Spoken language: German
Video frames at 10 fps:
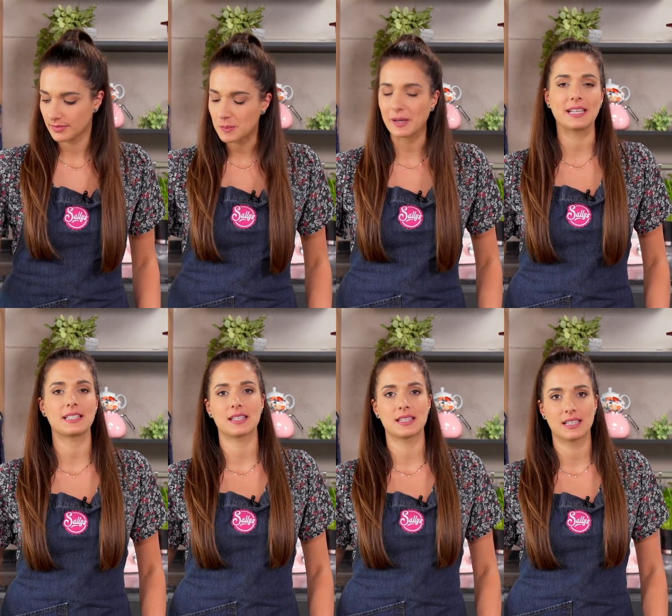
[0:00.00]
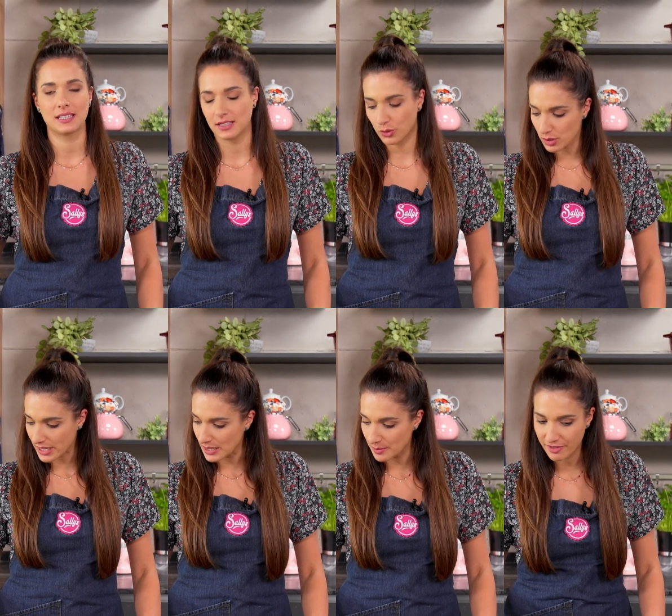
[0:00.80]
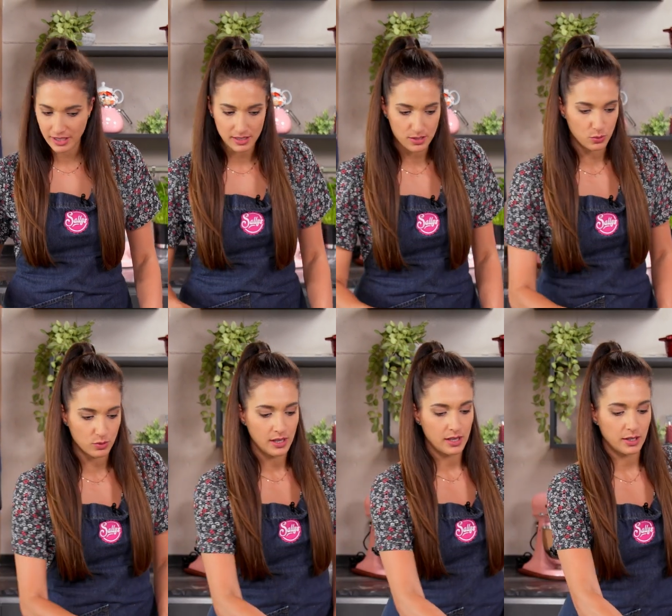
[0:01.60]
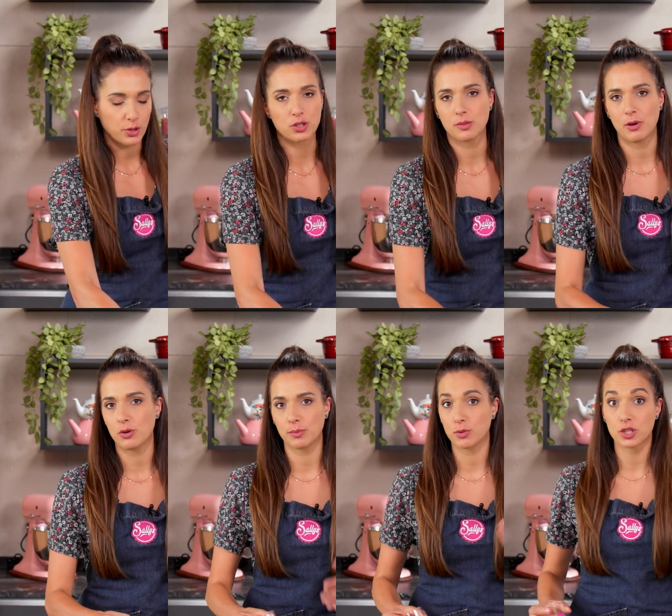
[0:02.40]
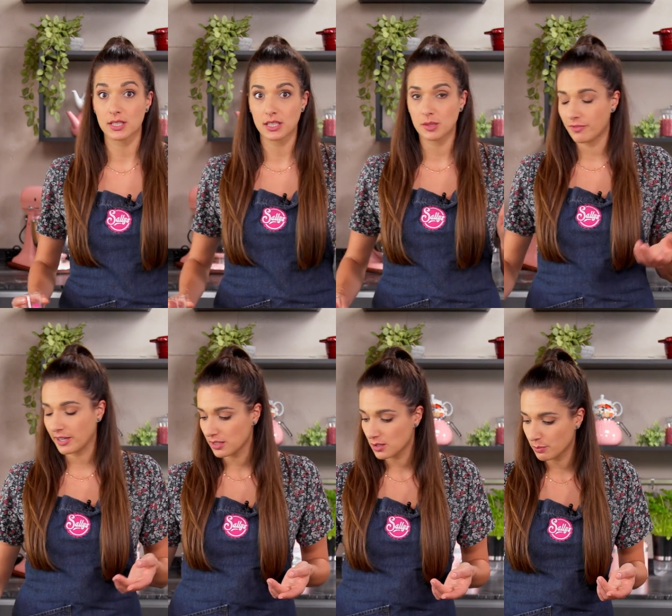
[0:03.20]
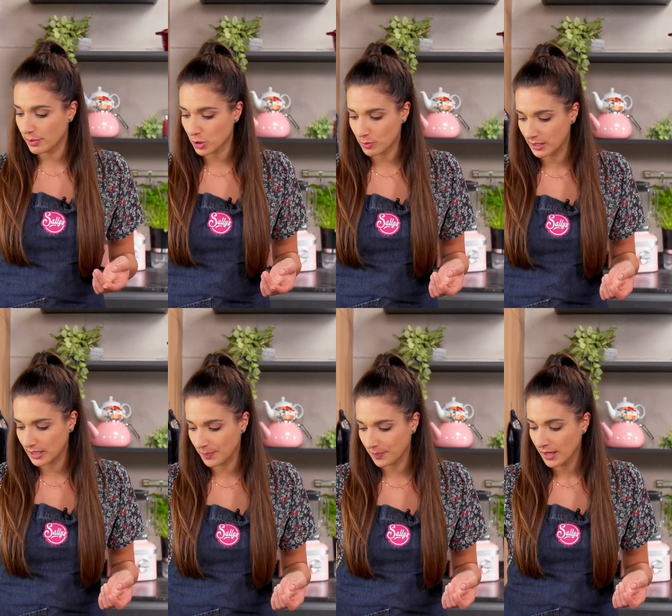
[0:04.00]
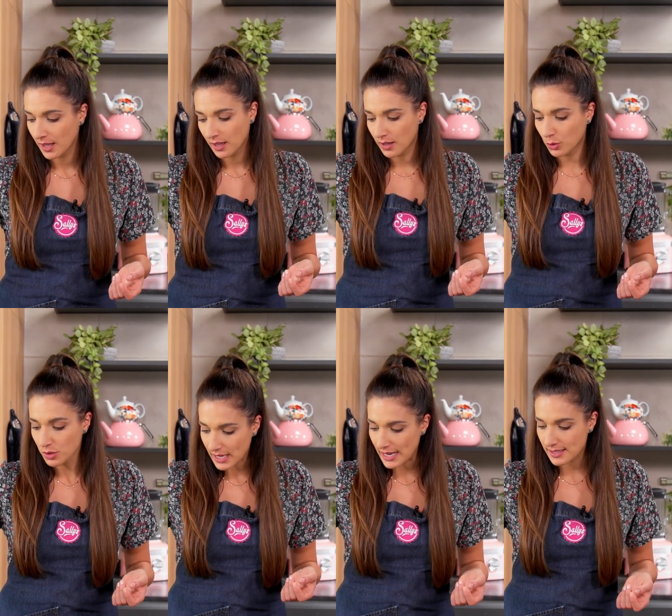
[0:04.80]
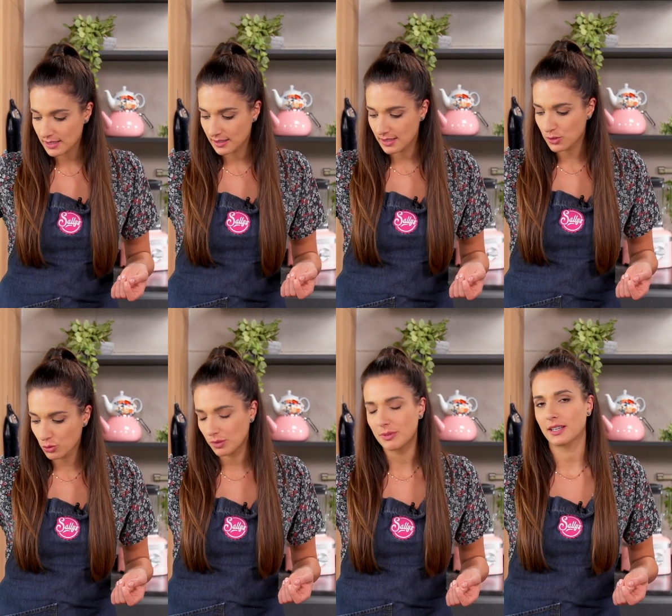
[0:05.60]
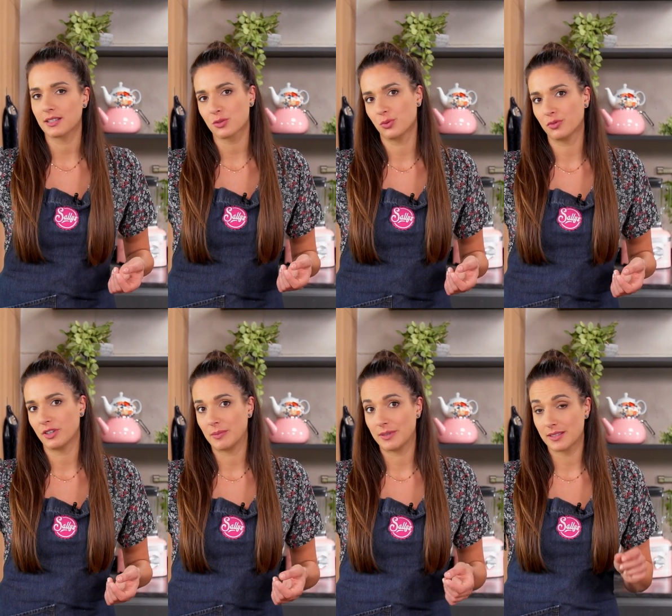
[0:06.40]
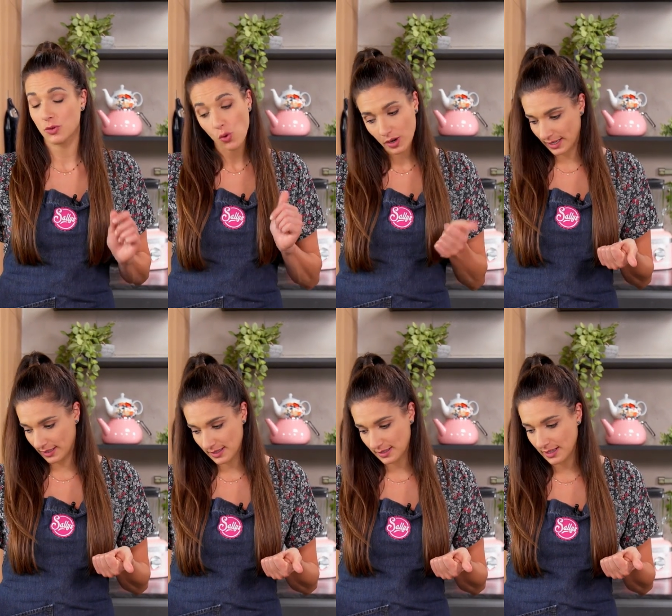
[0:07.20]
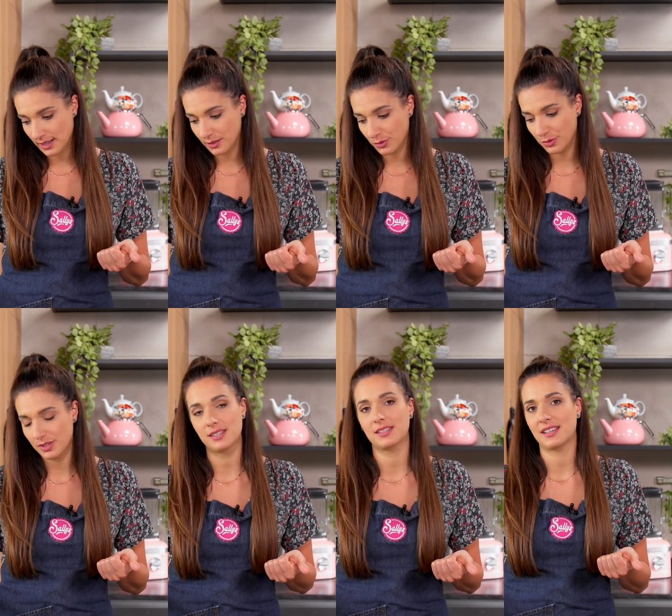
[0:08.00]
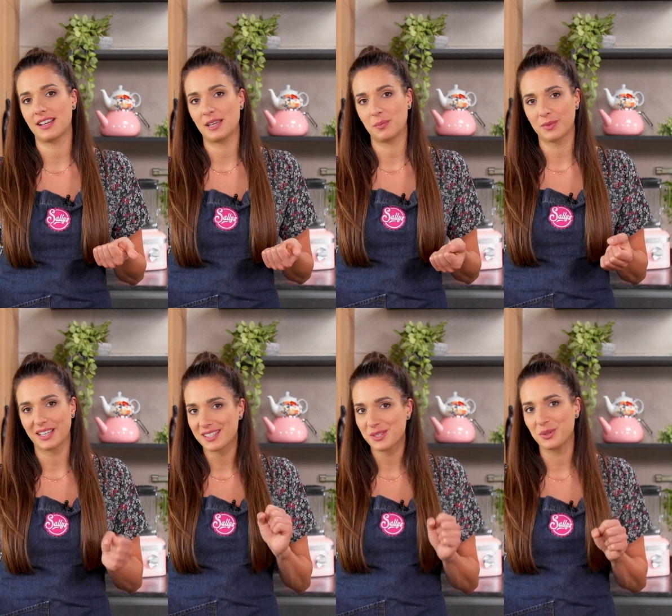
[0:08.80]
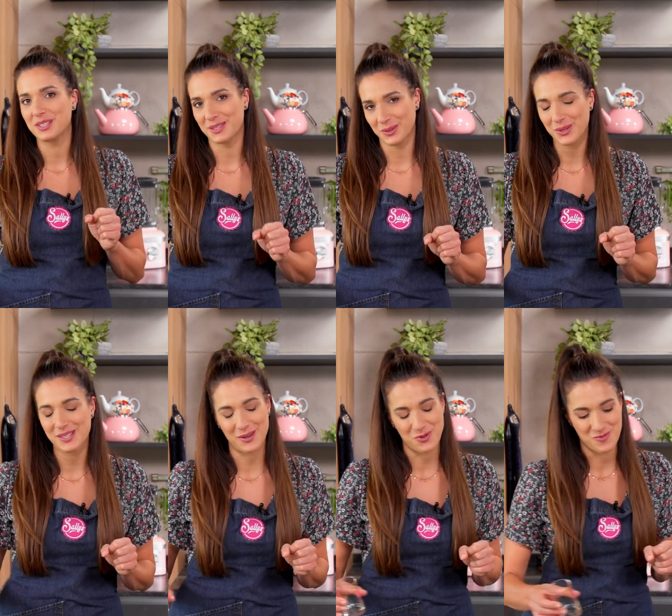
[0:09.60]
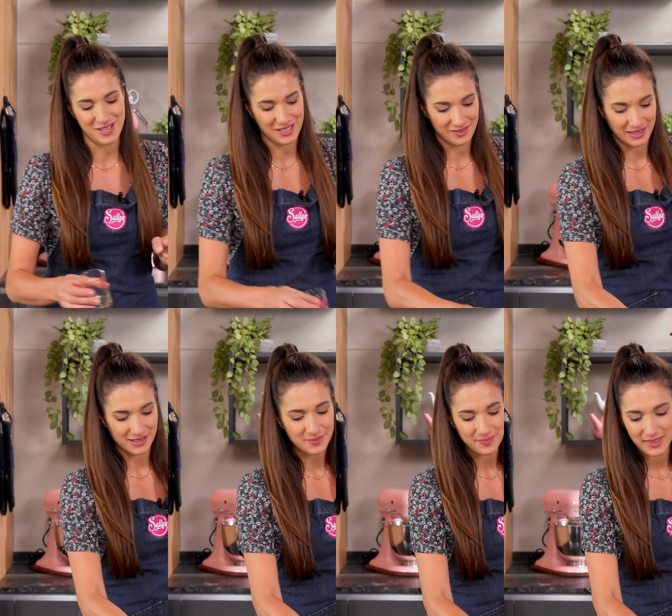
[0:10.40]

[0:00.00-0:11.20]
Ich bereite es jetzt hier in einer Gusseisenpfanne zu. Ihr könnt aber auch eine beschichtete Pfanne zum Beispiel nehmen. Gusseisen ist nur immer ganz gut, weil man es hoch erhitzen kann und sich da eben ganz toll diese Röstaromen entwickeln.